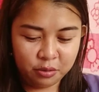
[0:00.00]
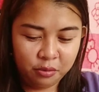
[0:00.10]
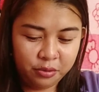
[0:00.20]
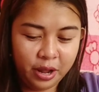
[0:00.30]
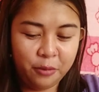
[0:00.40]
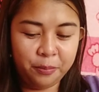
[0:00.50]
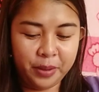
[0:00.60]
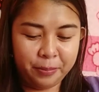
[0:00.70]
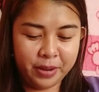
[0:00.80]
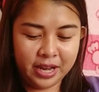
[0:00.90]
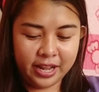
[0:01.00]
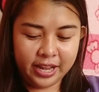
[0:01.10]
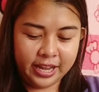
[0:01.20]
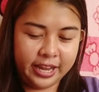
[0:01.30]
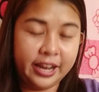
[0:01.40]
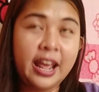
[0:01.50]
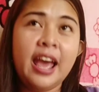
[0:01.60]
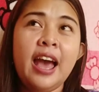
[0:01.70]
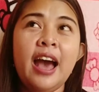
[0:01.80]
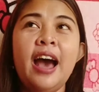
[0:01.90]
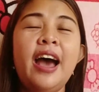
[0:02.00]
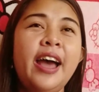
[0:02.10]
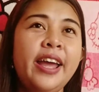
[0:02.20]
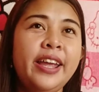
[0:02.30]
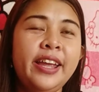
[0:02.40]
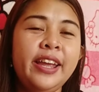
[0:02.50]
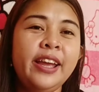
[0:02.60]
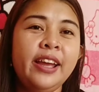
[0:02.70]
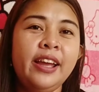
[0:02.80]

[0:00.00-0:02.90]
So, una kong pipiliin ay